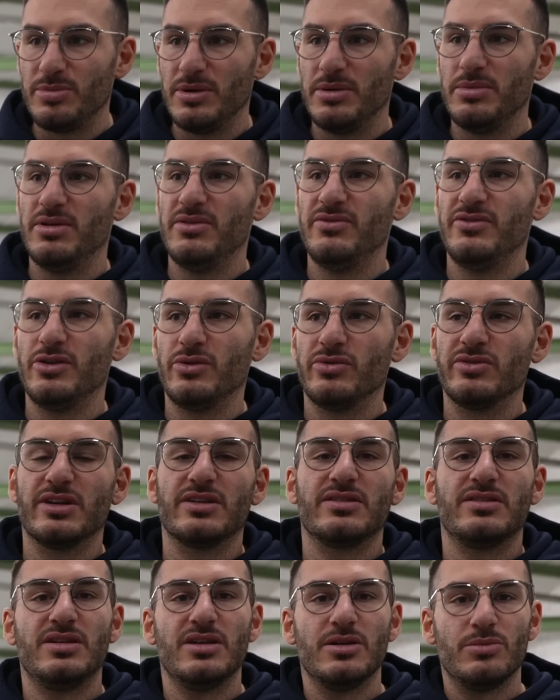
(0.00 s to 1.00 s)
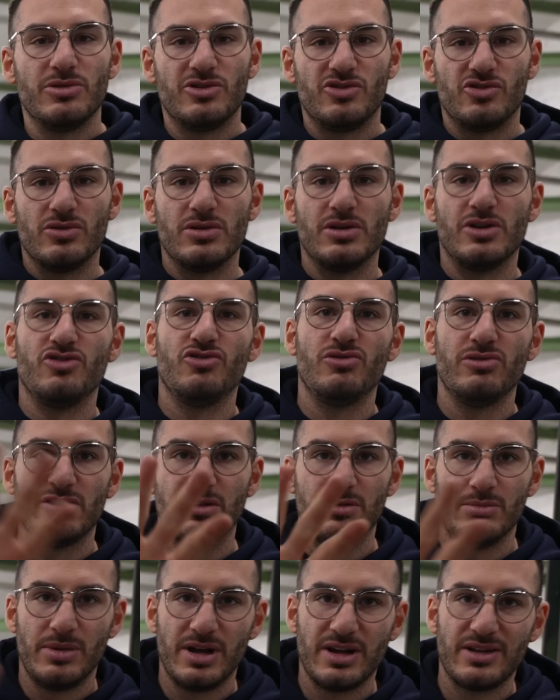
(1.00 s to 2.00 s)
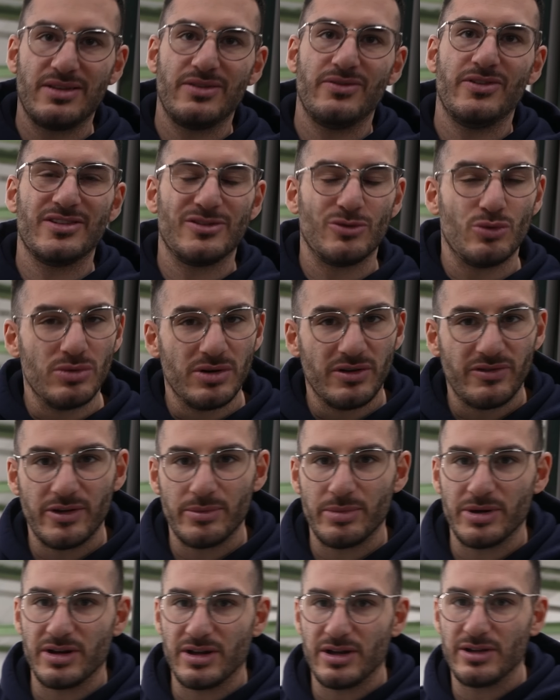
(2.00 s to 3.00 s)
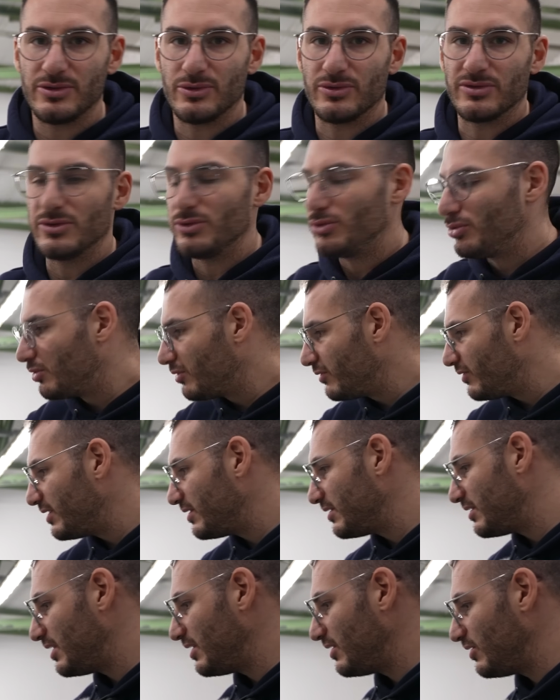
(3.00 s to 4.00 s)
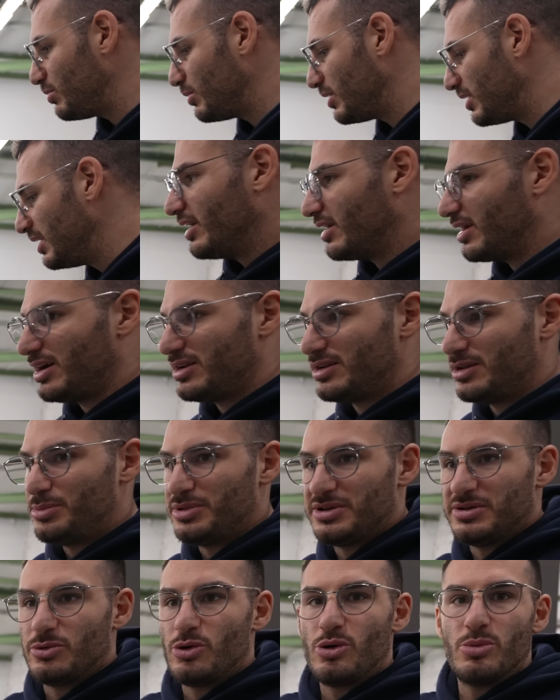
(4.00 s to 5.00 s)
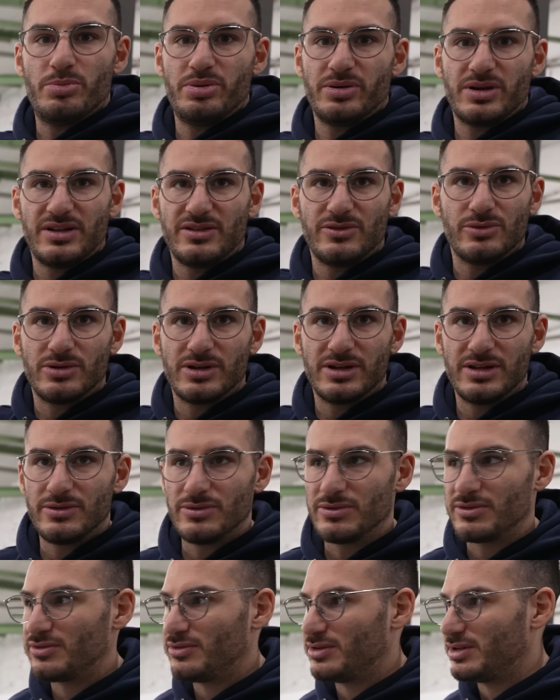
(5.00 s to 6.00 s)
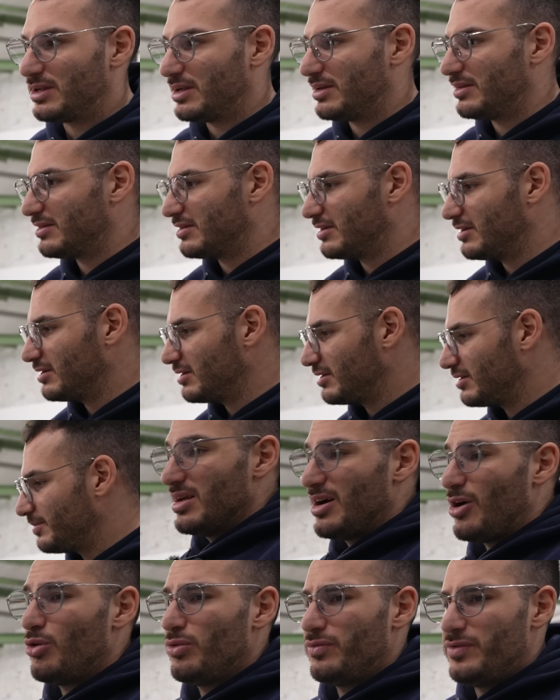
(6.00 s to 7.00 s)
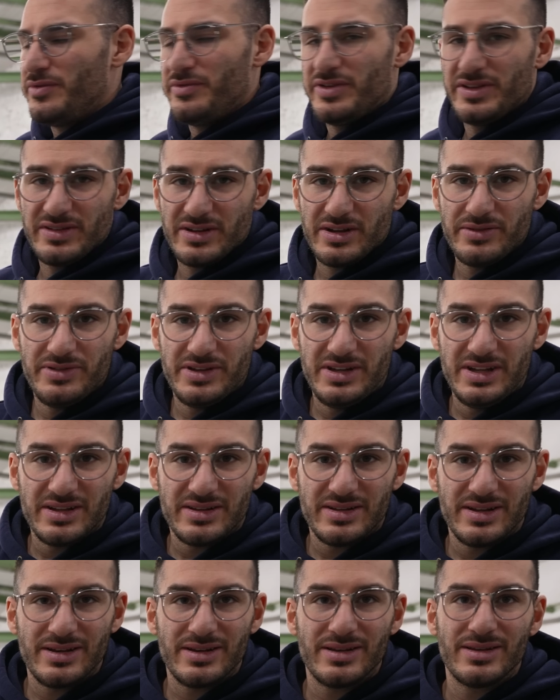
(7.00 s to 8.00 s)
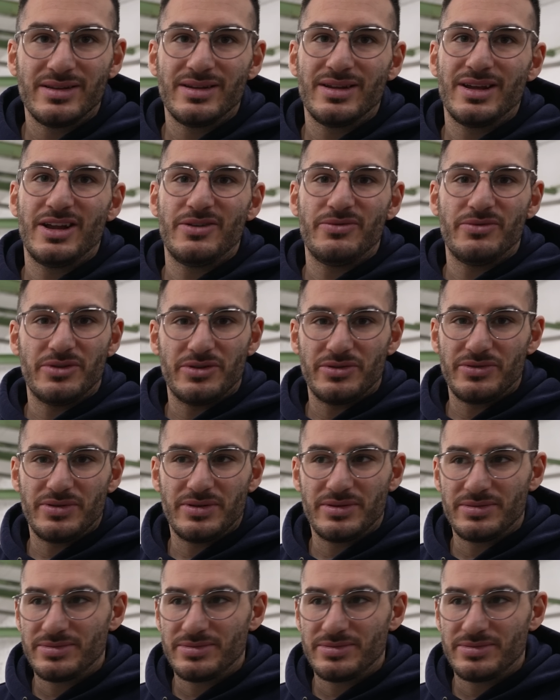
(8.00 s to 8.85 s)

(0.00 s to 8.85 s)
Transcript: bei BMW und sagst, hier, bitteschön, den Schlüssel macht, wärst du ungefähr bei 3000 Euro gewesen, denke ich mal. Gerade mit dem Kompressor-Kit und sowas alles, ne? Auch wenn wir jetzt revidiert hätten, hätten wir